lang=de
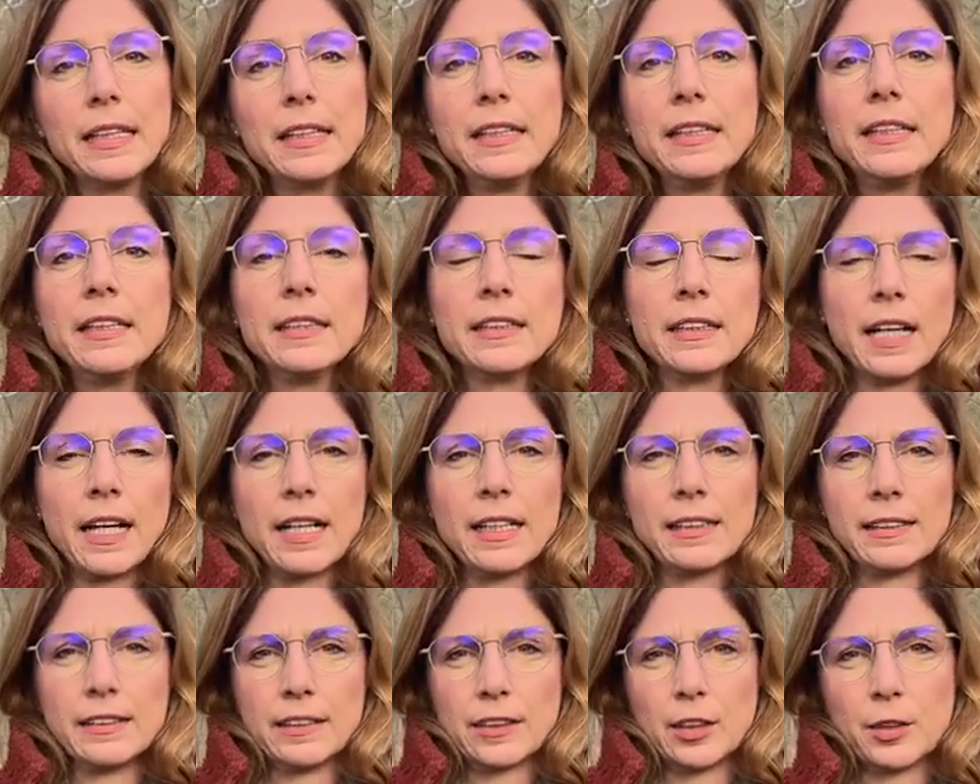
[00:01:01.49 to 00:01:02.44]
Ihnen
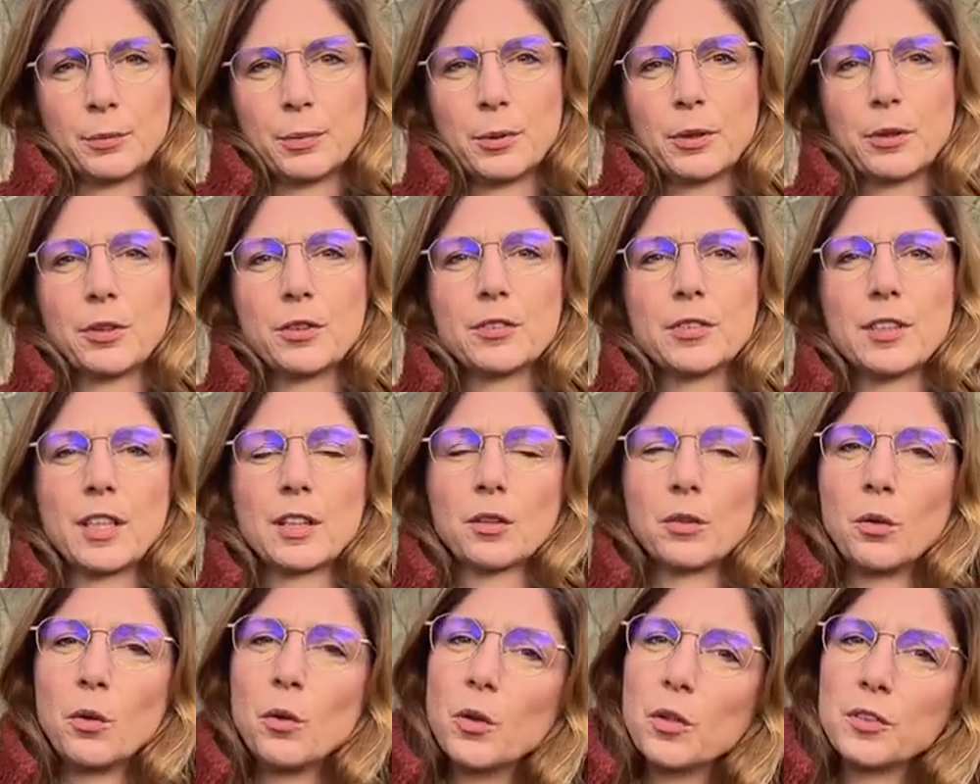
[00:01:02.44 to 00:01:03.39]
allen gebührt unser
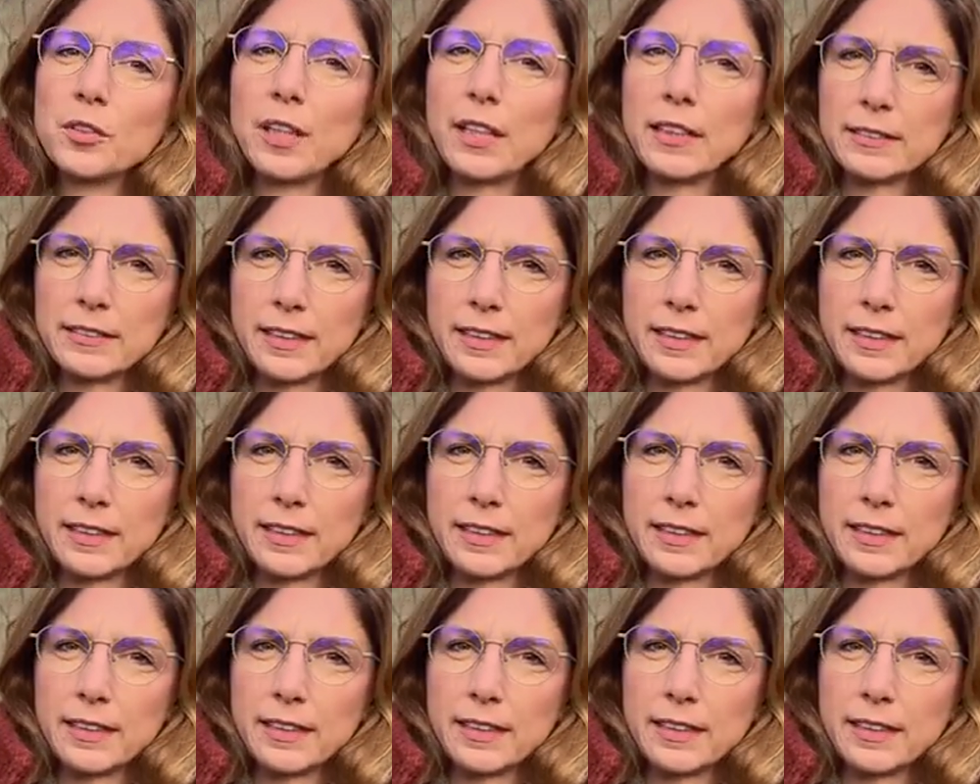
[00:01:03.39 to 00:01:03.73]
großer